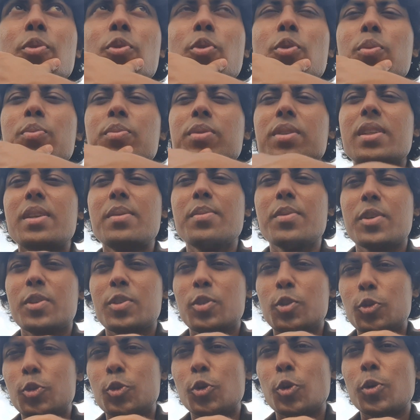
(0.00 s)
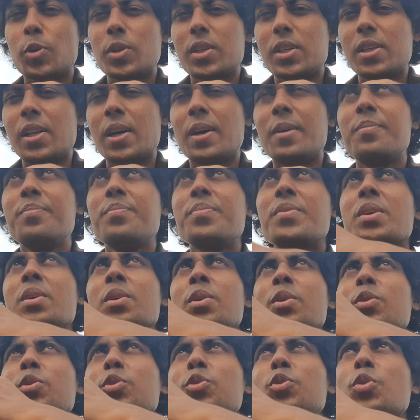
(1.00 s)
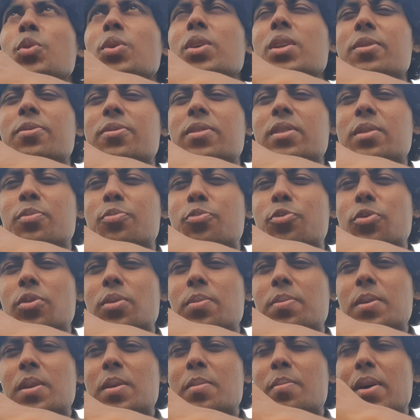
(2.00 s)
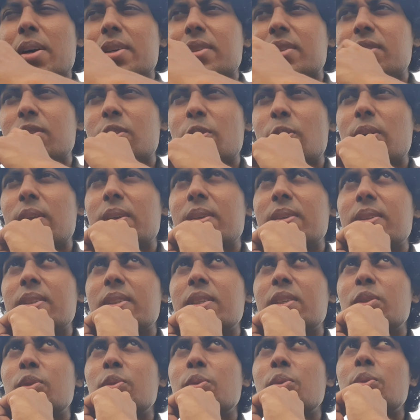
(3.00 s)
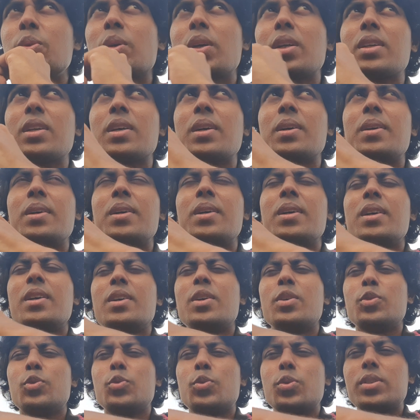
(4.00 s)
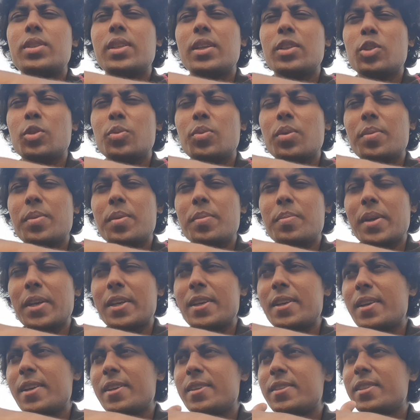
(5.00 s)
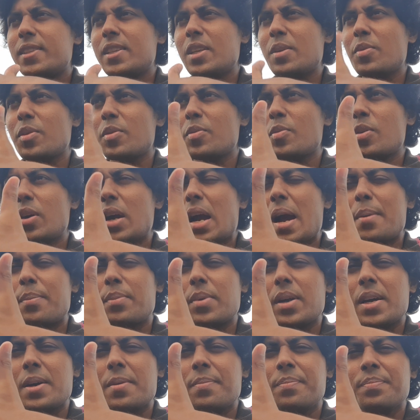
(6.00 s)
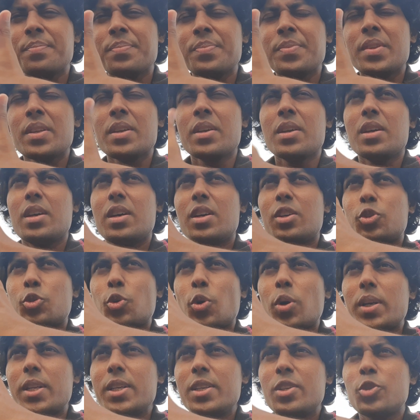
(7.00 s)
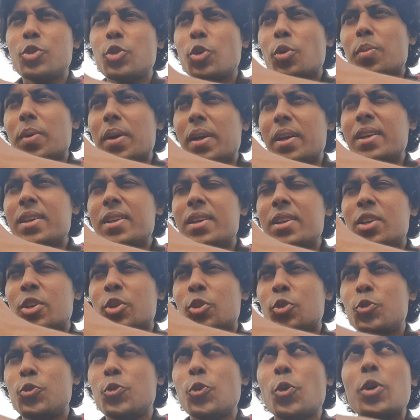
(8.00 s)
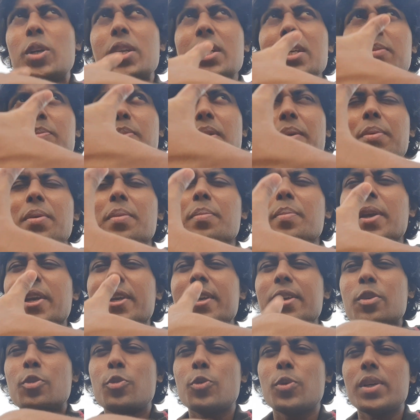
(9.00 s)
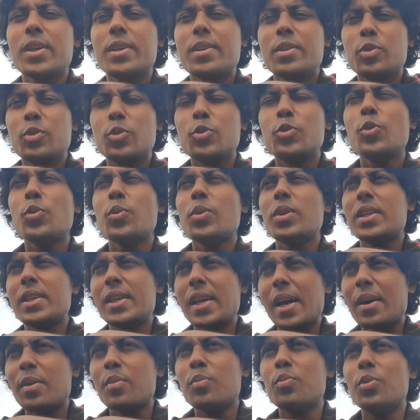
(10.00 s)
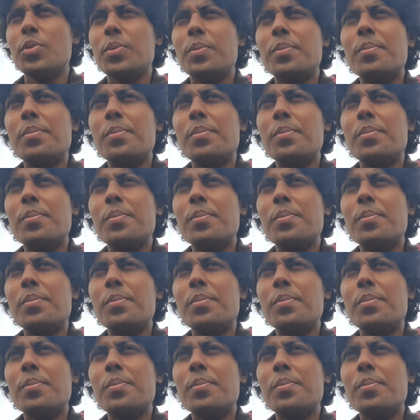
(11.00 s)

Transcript: ওরকম সিনেমা কিন্তু জঙ্গলি না জঙ্গলি ফুলফিল মাস অডিয়েন্সদের জন্য একটা দুর্দান্তভাবে মেকিংয়ের সিনেমা এবং আমরা সঠিক সময়ে সঠিকভাবে মেকিং করেই কিন্তু জঙ্গলি আনব